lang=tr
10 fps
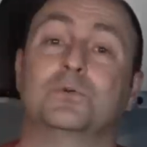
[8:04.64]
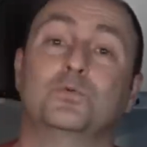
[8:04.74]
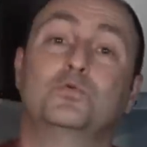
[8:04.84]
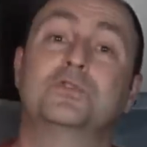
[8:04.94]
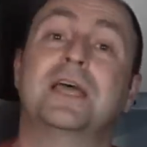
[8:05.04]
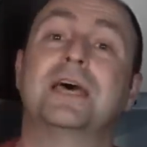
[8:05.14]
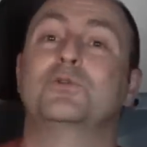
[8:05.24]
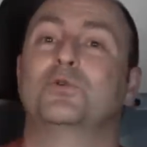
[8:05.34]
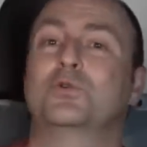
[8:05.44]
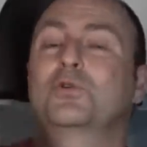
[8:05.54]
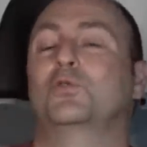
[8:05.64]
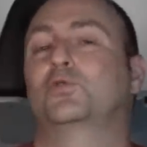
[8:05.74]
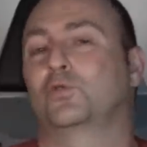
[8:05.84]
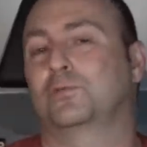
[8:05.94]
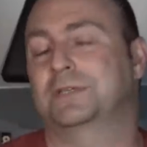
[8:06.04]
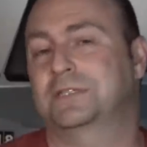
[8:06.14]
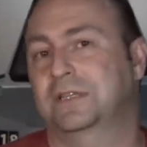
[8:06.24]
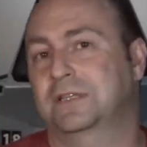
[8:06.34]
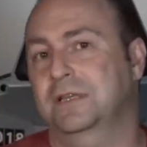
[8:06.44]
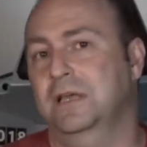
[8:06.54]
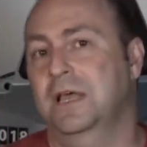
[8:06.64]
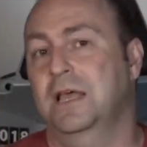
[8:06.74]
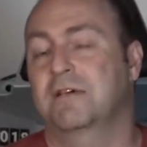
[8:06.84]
uzaya doğru götürülmesiydi.